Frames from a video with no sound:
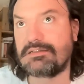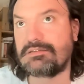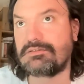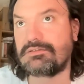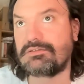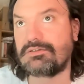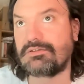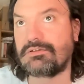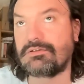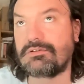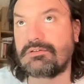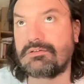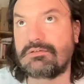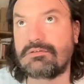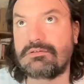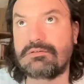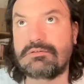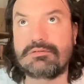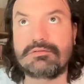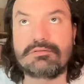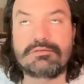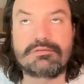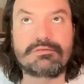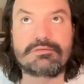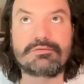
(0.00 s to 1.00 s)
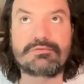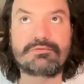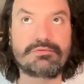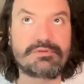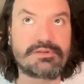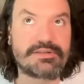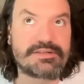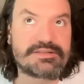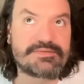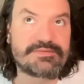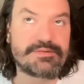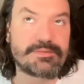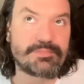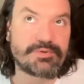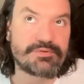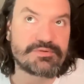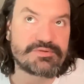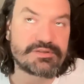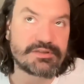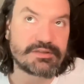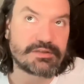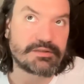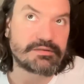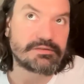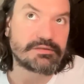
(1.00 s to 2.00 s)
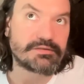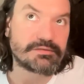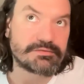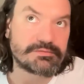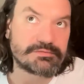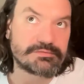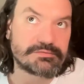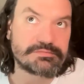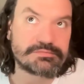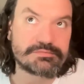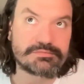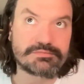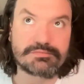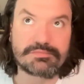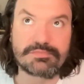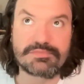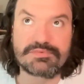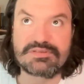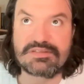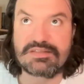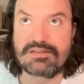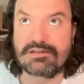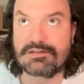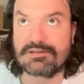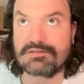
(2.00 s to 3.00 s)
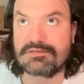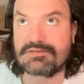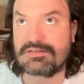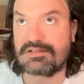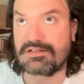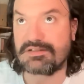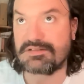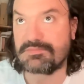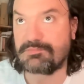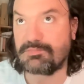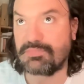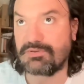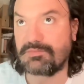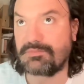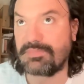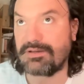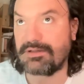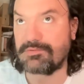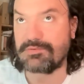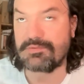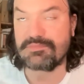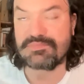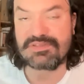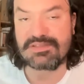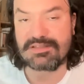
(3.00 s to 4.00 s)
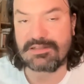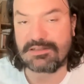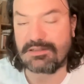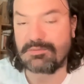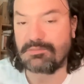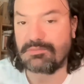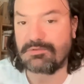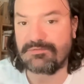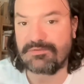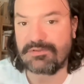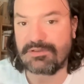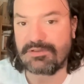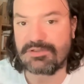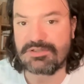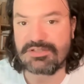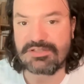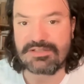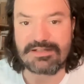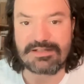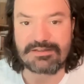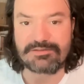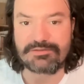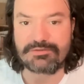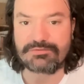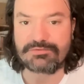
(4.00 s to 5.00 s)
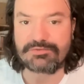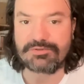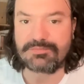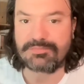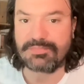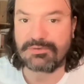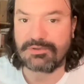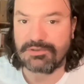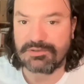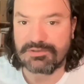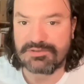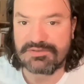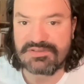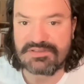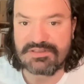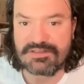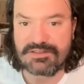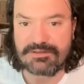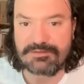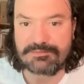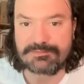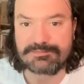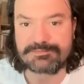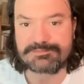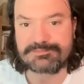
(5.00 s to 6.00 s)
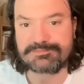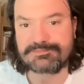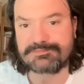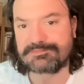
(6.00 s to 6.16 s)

do e, Królestwa Polskiego, car, car pod berłem cara, mówili, że jadą do Polski.